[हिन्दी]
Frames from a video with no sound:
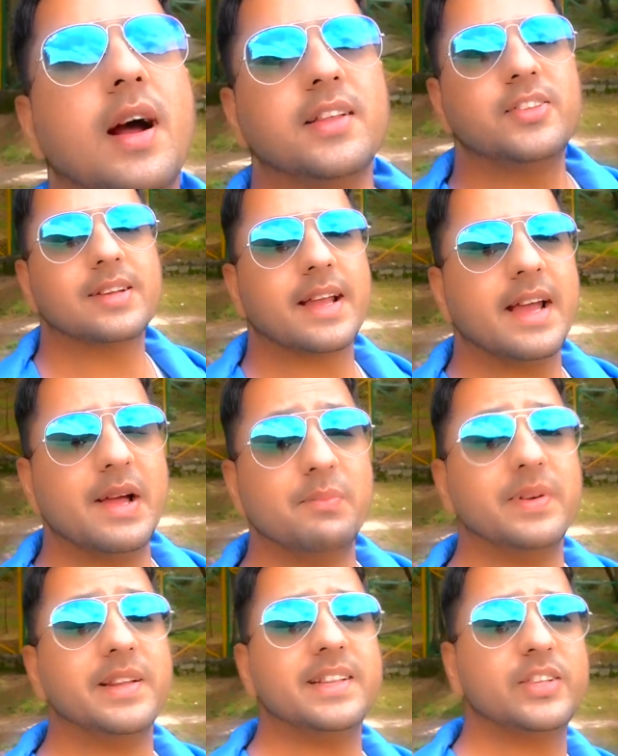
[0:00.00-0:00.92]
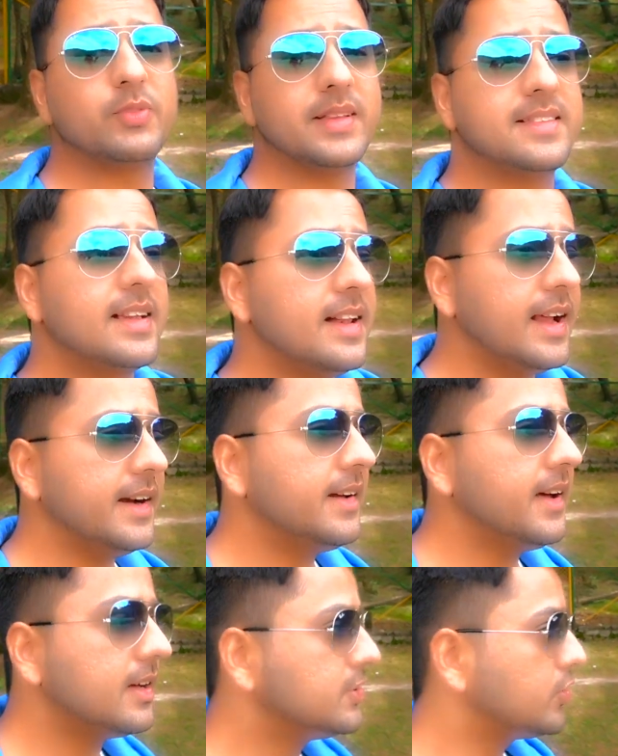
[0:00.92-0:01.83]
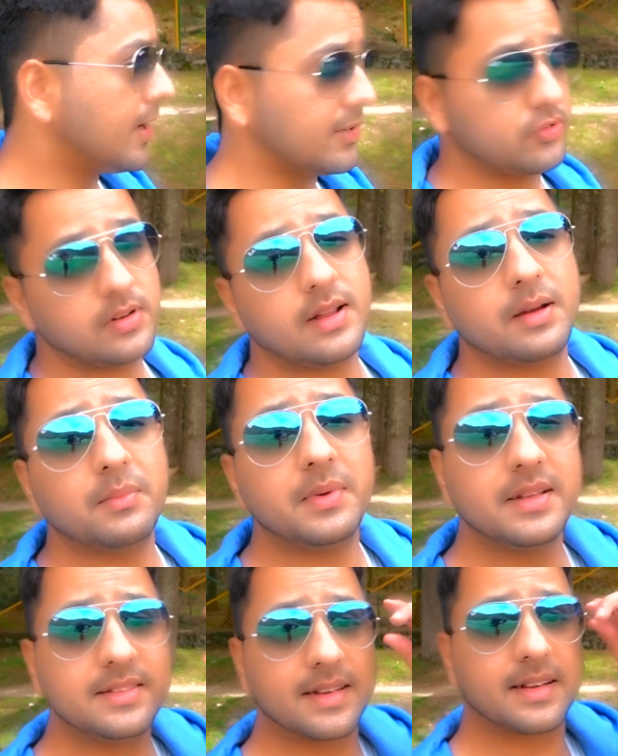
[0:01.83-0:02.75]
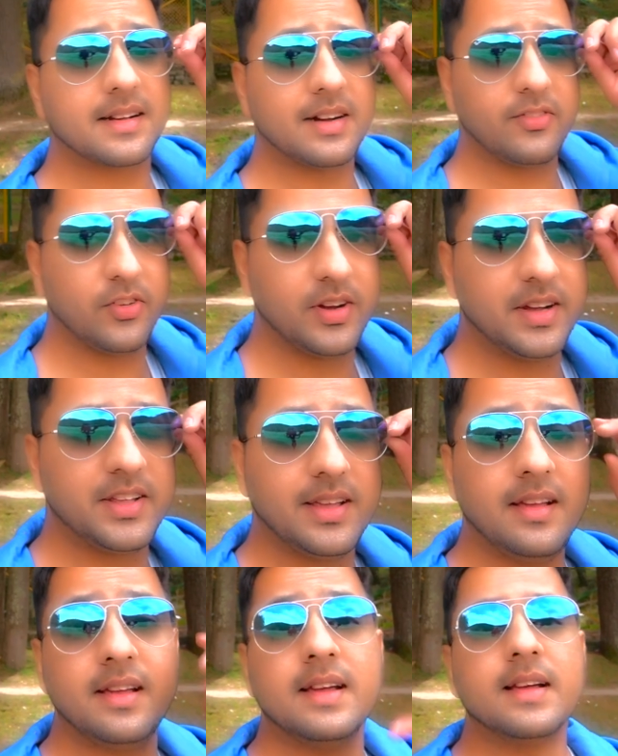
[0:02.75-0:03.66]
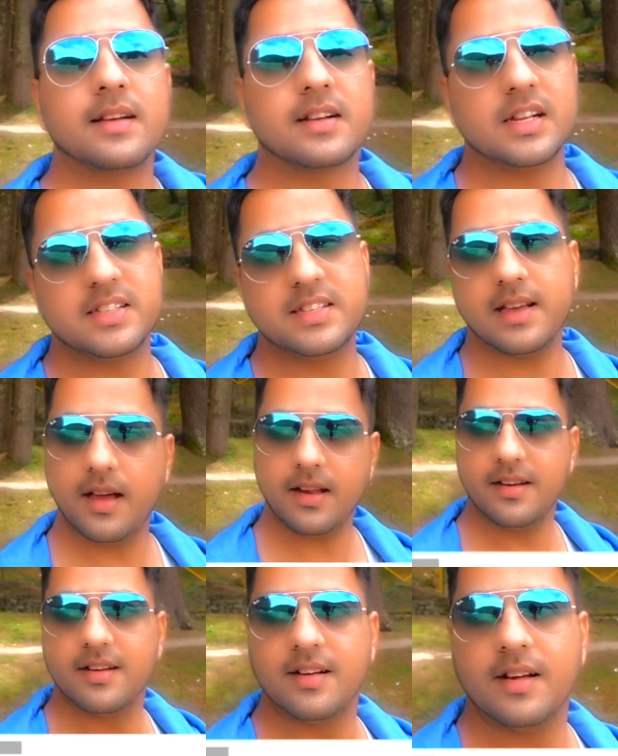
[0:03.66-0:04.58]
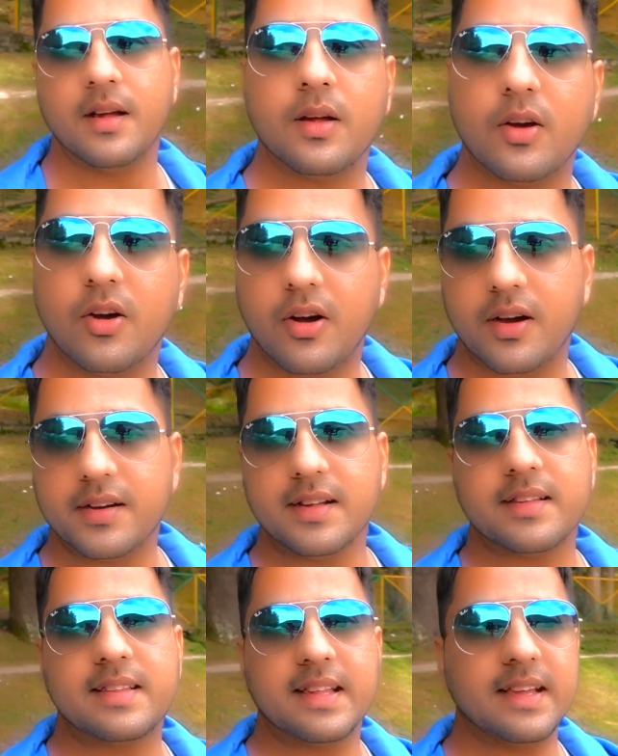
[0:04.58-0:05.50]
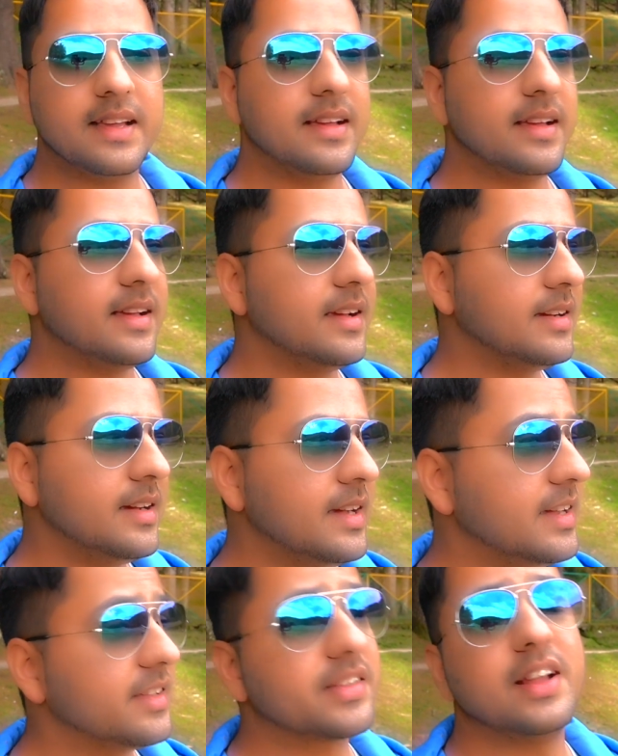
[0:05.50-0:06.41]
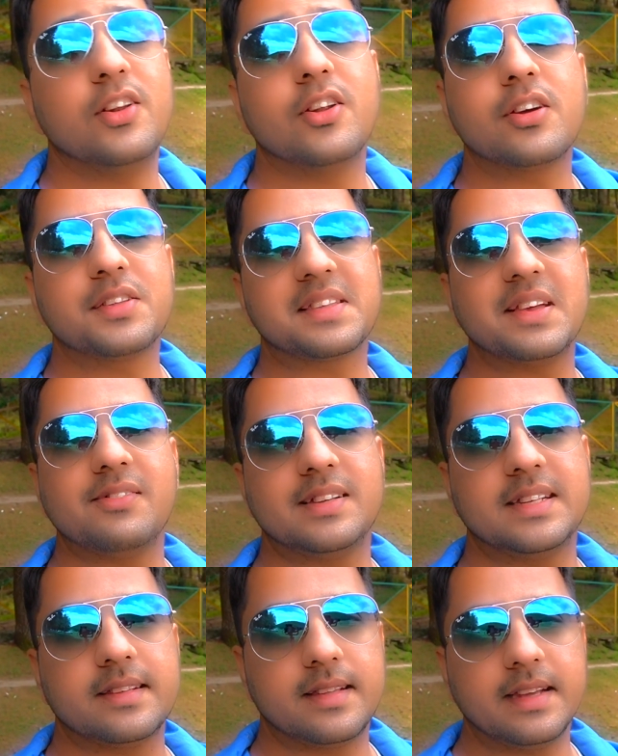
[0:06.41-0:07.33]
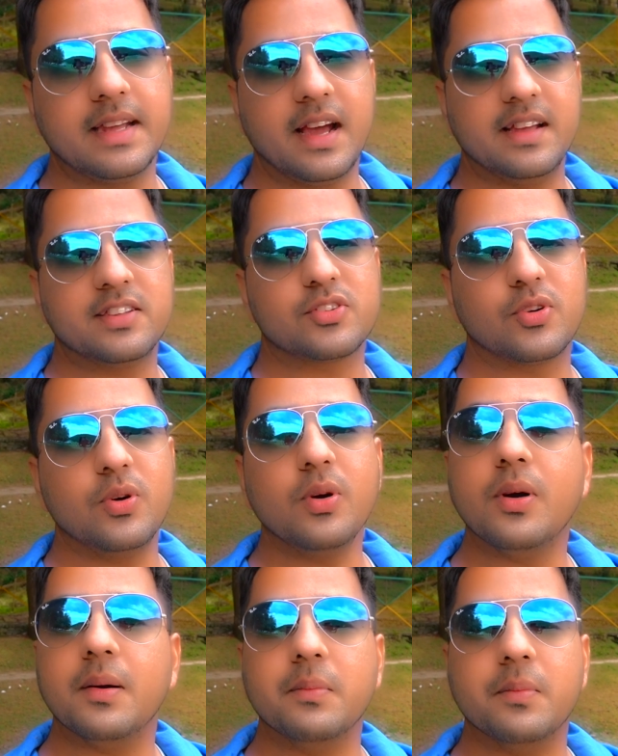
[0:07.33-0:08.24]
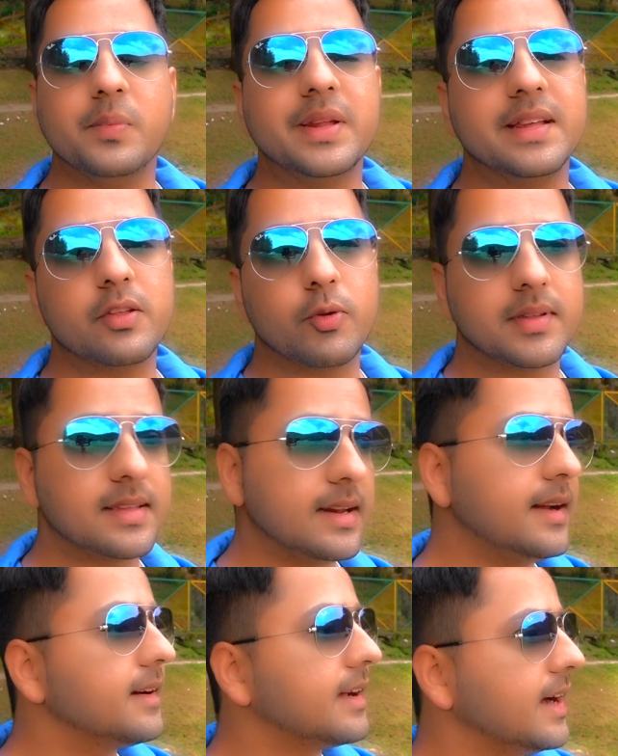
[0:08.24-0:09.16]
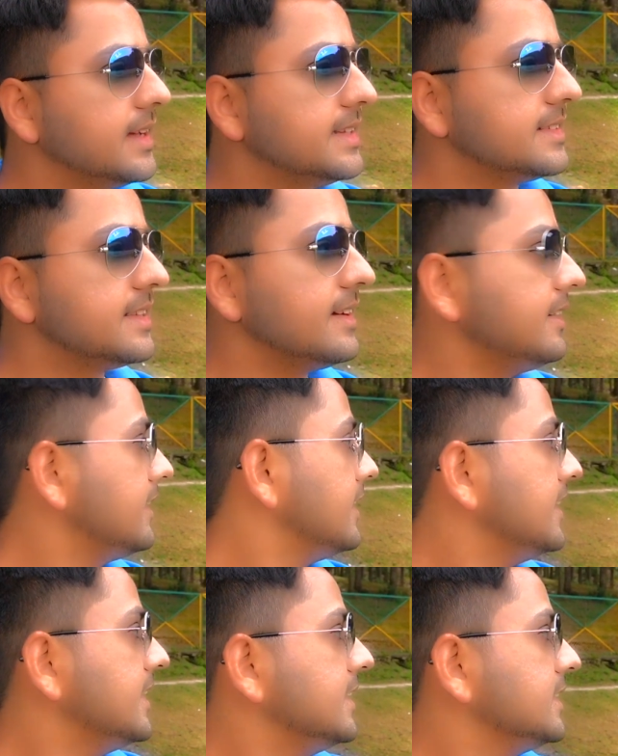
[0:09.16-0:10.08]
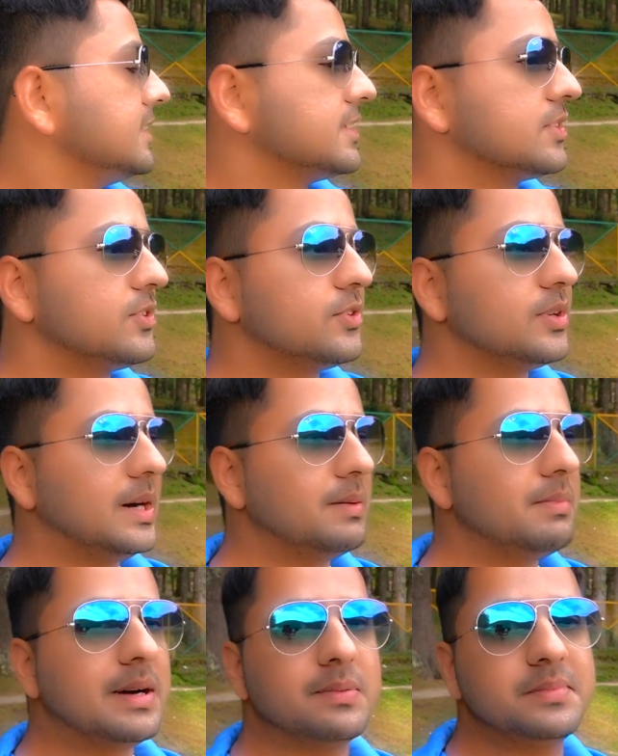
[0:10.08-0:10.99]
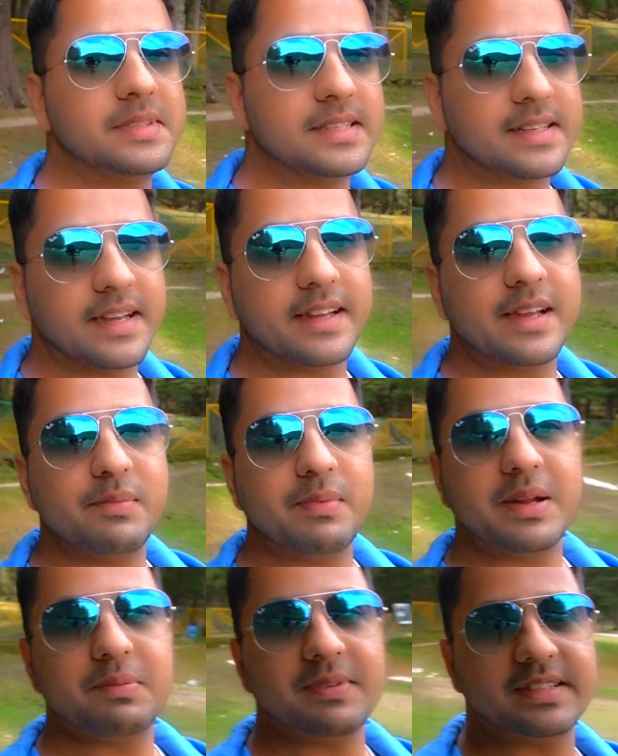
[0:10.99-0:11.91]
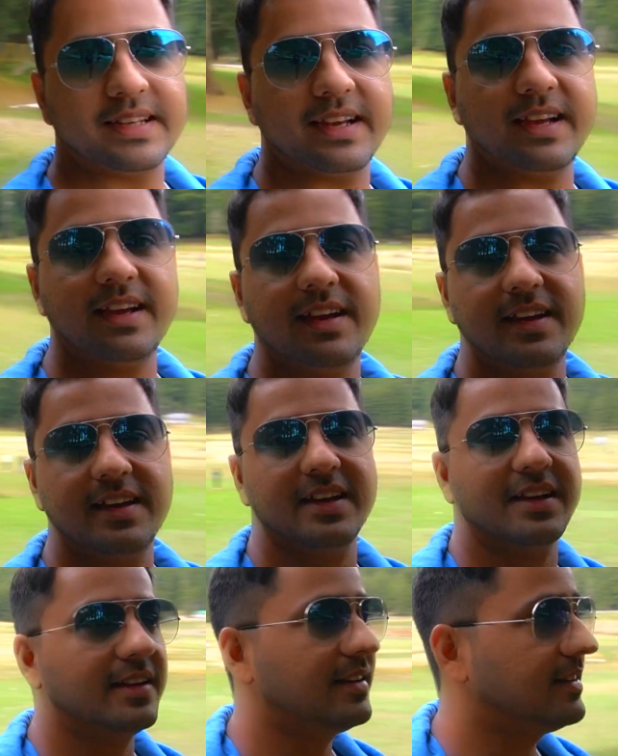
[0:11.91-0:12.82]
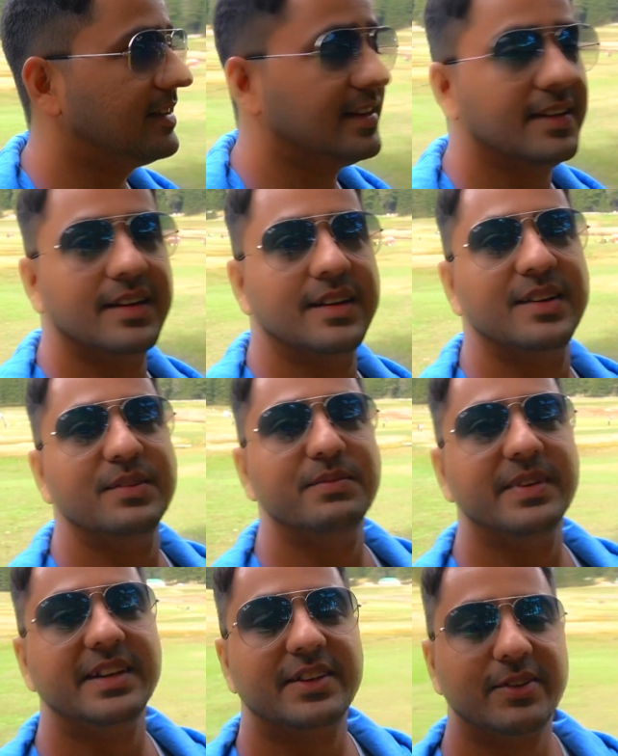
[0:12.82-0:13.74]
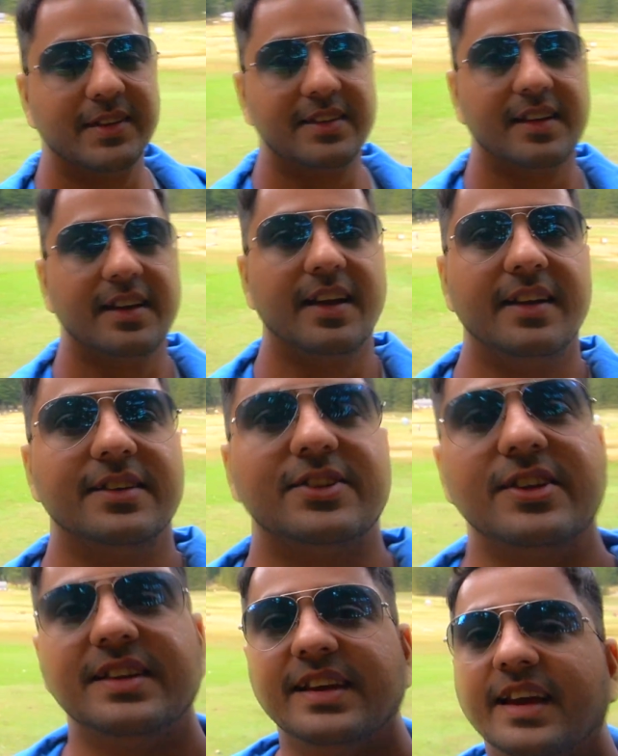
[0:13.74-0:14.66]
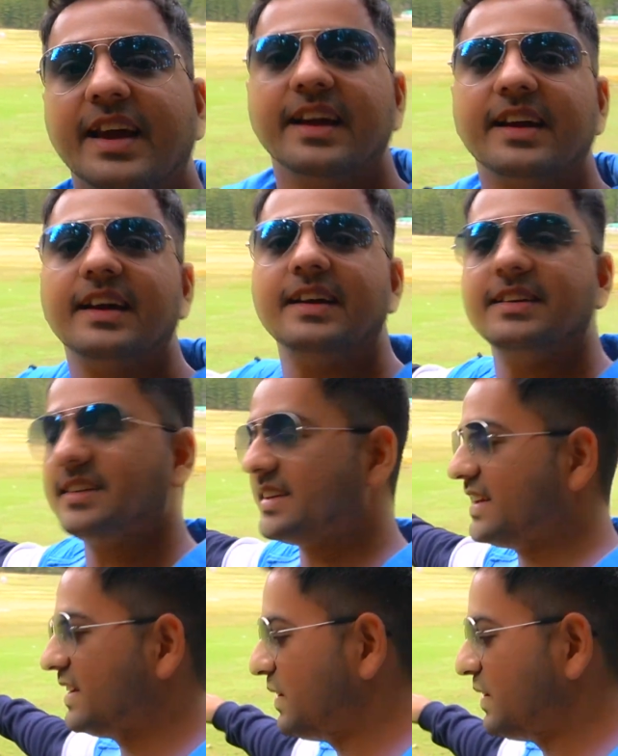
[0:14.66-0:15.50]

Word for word: आ चुके हैं मिनी स्विट्ज़रलैंड जो एक्चुअल नाम है इस जगह का वो है खजियार और इसे इसके लुक्स की वजह से यहाँ इसको मिनी स्विट्ज़रलैंड कहा जाता है तो अब आप देखेंगे मेरे पीछे मिनी स्विट्ज़रलैंड तो ये है गाइस